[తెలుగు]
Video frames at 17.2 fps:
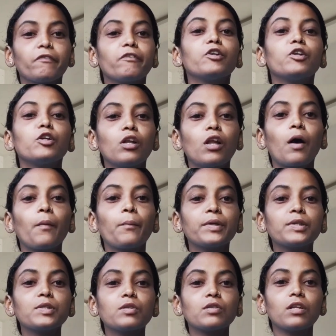వీడియోలు
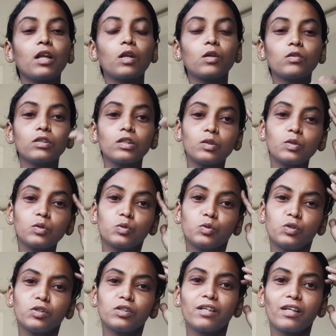ఆపేస్తున్నాను
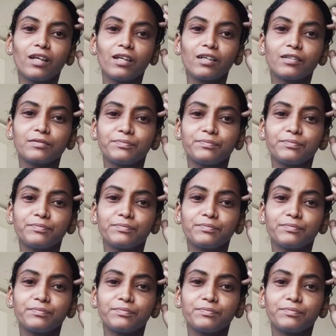ఎందుకు అంటే